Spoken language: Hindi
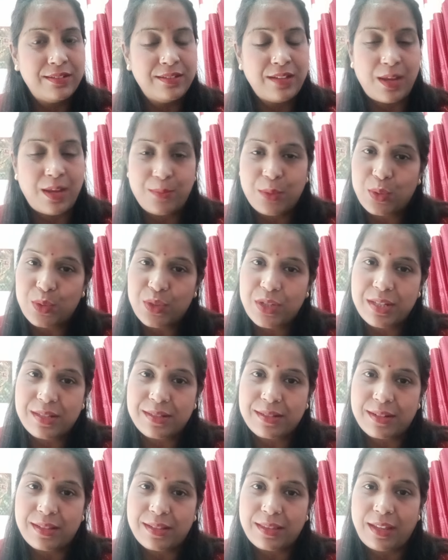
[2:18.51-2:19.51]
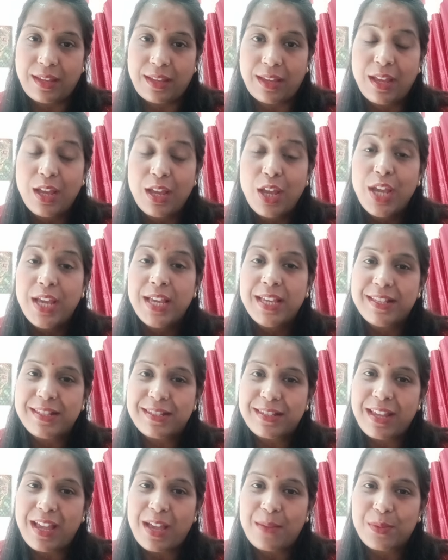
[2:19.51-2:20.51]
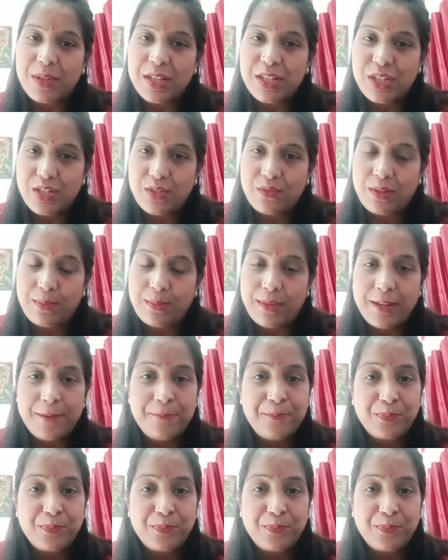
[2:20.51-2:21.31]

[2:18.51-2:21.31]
हम कोशिश करते हैं इससे आपके जीवन में